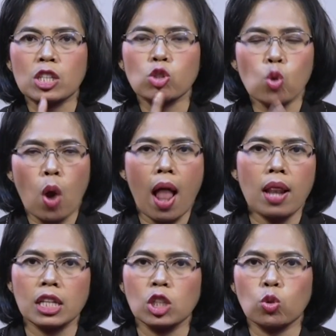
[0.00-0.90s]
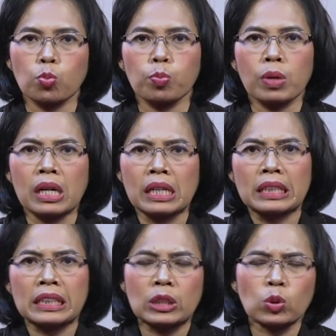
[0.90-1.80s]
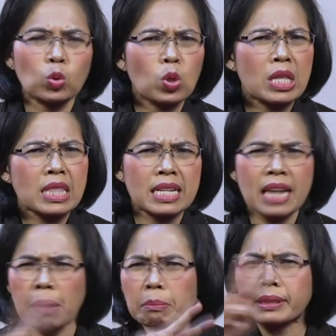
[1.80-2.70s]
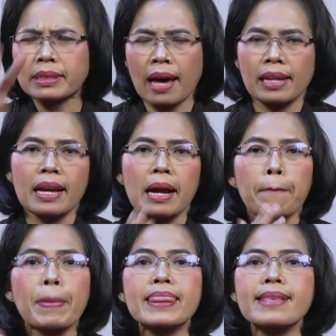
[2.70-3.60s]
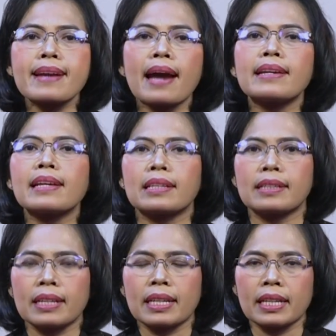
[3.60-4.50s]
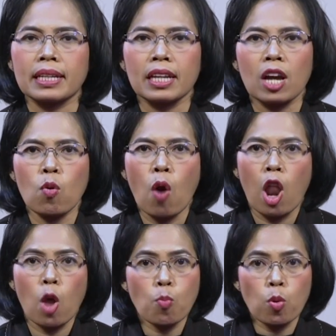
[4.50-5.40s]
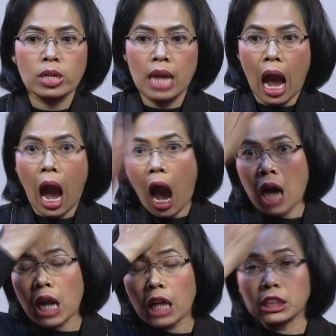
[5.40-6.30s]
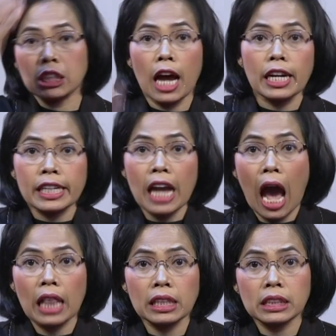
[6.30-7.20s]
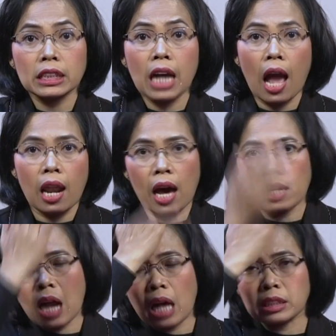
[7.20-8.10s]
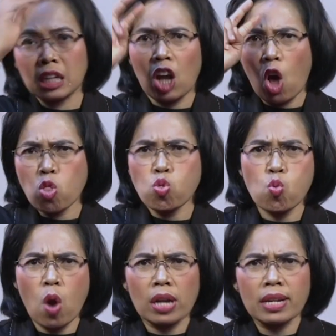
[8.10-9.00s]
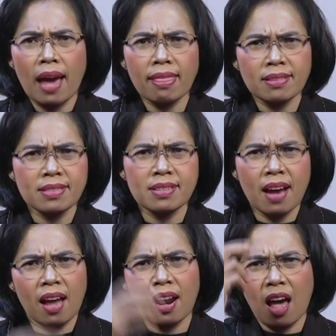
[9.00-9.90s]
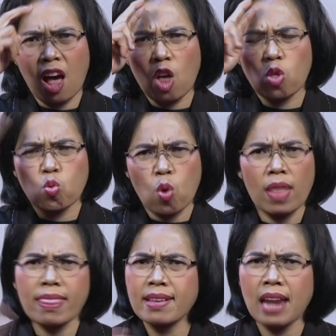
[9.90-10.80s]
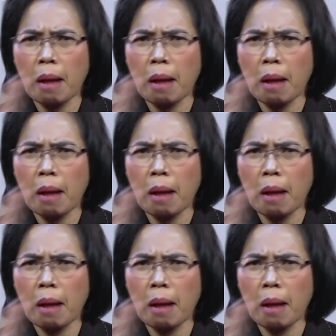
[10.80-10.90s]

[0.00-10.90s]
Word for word: Kristus tidak mencari kepentingan dirinya sendiri, meskipun dia raja dan segala raja, Tuhan dan segala Tuhan, tapi mau turun menjadi sama dengan manusia, tidak mencari kepentingannya sendiri.